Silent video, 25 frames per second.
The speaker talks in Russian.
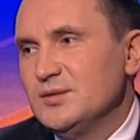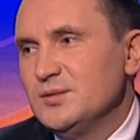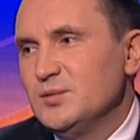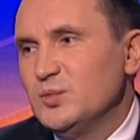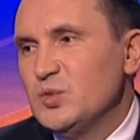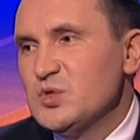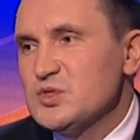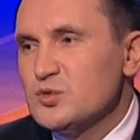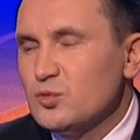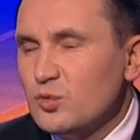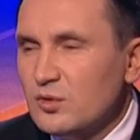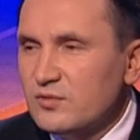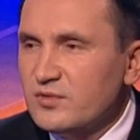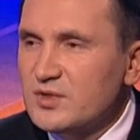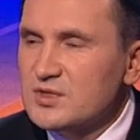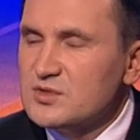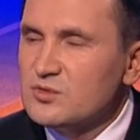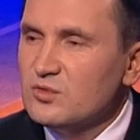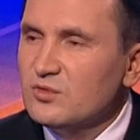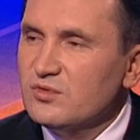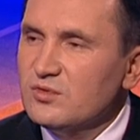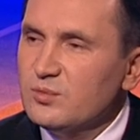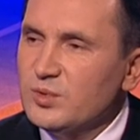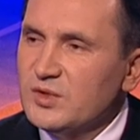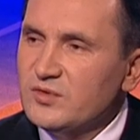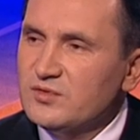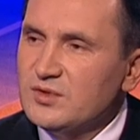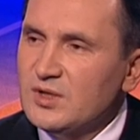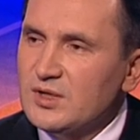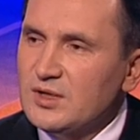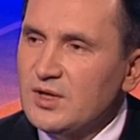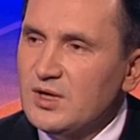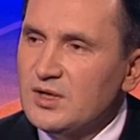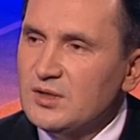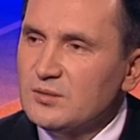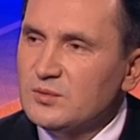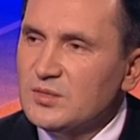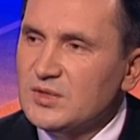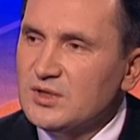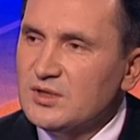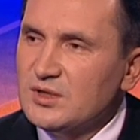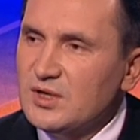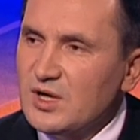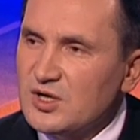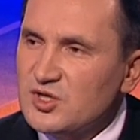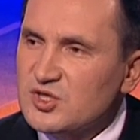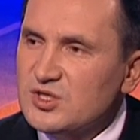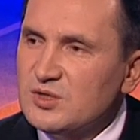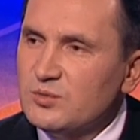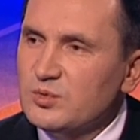мы снова и снова повторяем э,
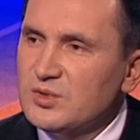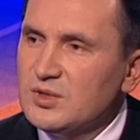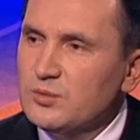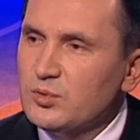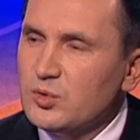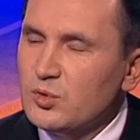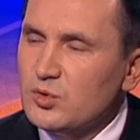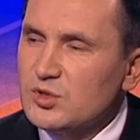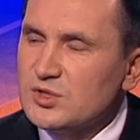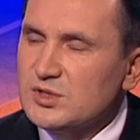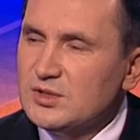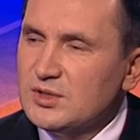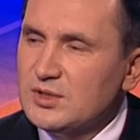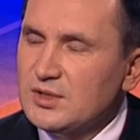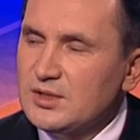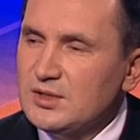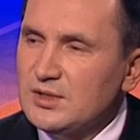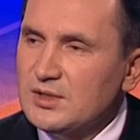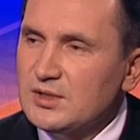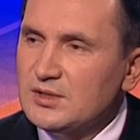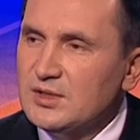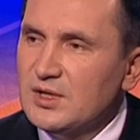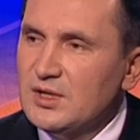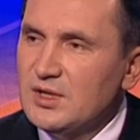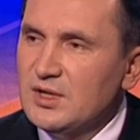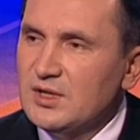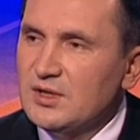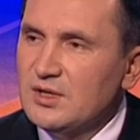ошибки прошлых лет.